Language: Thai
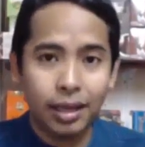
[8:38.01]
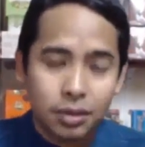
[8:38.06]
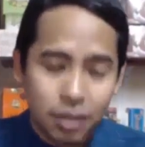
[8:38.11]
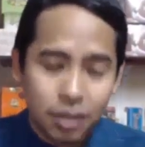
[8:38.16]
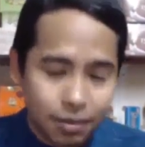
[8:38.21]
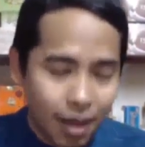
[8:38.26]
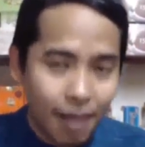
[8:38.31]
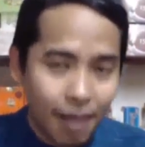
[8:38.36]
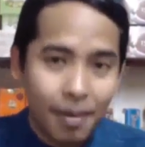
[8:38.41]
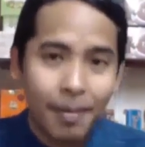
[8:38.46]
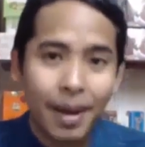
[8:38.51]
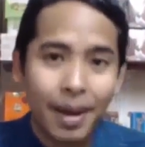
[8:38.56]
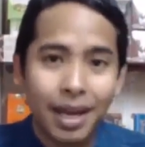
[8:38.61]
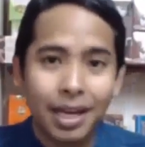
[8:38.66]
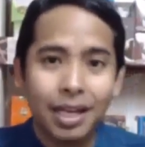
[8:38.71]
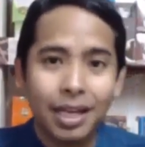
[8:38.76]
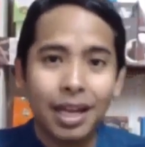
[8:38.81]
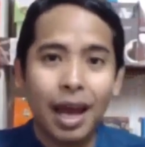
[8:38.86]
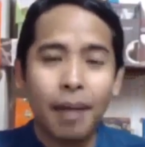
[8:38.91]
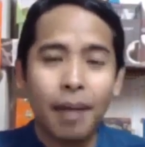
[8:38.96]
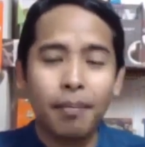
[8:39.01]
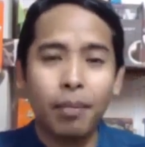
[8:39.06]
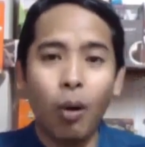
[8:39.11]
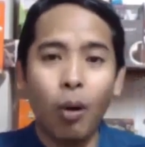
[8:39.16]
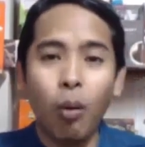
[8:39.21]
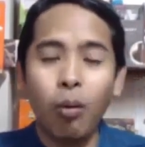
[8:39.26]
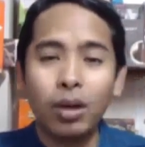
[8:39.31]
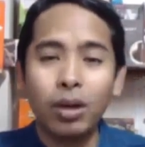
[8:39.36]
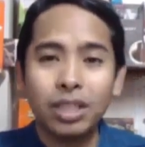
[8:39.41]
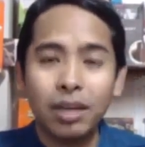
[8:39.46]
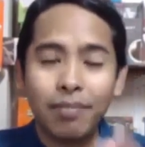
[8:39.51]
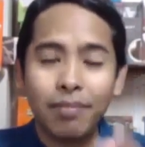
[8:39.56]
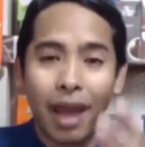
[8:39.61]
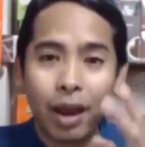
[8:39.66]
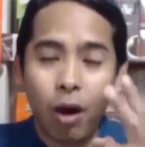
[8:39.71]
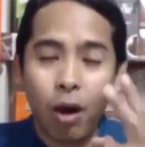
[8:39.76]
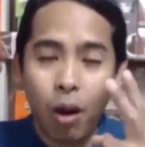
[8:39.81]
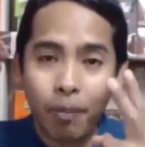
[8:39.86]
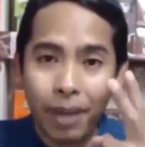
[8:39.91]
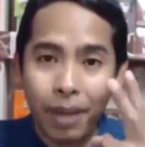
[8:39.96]
ซึ่งไม้ประเภทนี้ เนี่ย ผมก็จะแบ่
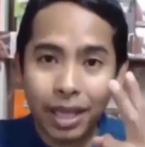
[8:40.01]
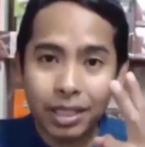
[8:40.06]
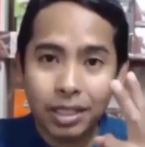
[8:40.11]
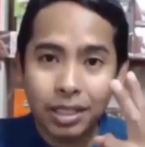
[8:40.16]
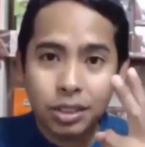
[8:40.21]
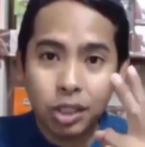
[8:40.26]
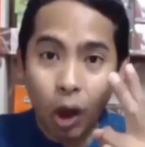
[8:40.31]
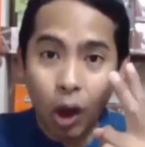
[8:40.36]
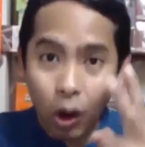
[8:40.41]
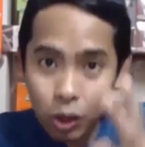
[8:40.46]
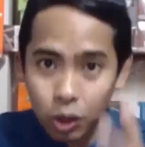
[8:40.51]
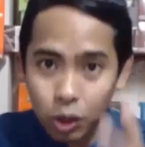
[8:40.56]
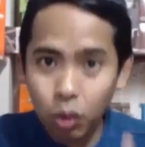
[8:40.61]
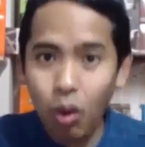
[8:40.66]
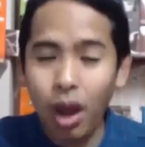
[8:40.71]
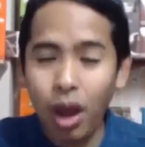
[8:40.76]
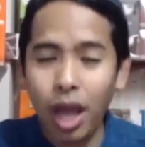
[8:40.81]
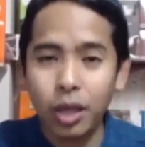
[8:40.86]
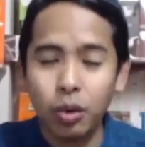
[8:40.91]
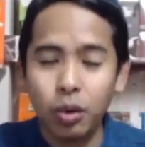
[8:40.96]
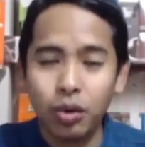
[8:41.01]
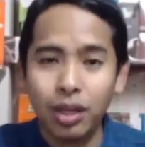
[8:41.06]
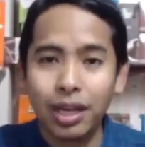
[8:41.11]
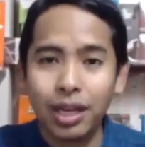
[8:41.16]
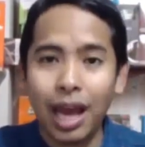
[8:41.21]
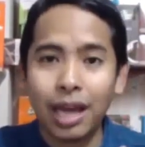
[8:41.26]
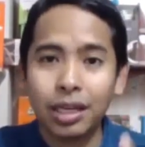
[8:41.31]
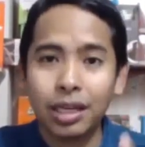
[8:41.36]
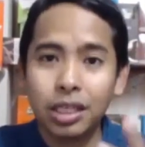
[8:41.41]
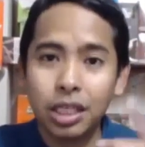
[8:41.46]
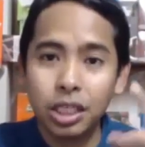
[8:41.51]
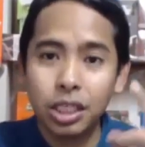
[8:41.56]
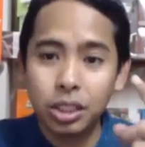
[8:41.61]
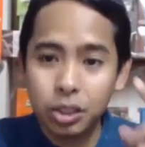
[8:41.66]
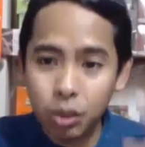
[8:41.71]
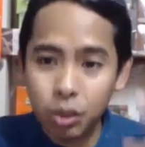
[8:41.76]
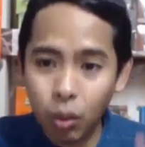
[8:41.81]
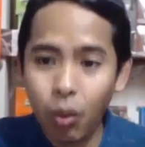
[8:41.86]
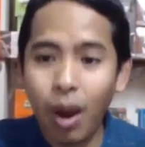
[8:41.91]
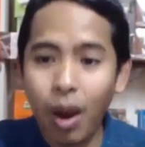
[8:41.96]
งออกเป็น 2 ช่วงอายุด้วยกัน คือ
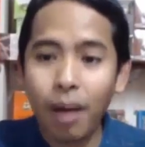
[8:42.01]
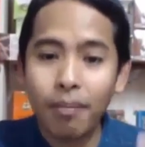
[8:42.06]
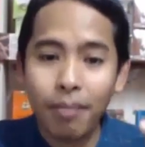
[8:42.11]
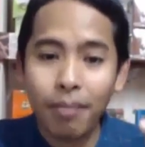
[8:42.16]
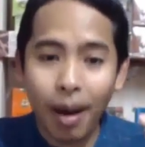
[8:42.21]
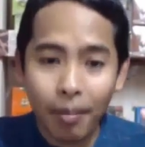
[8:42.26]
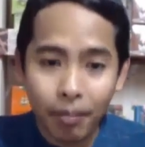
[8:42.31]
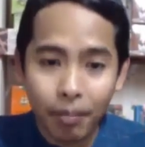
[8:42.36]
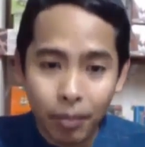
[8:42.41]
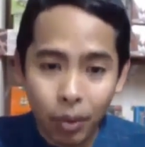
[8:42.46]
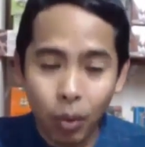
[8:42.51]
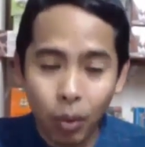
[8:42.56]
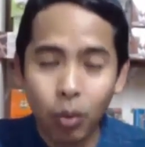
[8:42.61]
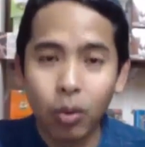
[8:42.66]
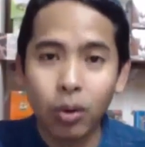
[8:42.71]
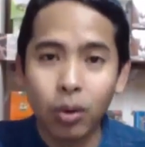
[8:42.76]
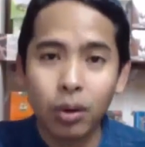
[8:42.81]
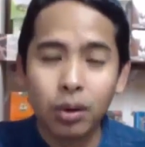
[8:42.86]
ช่วงบำรุง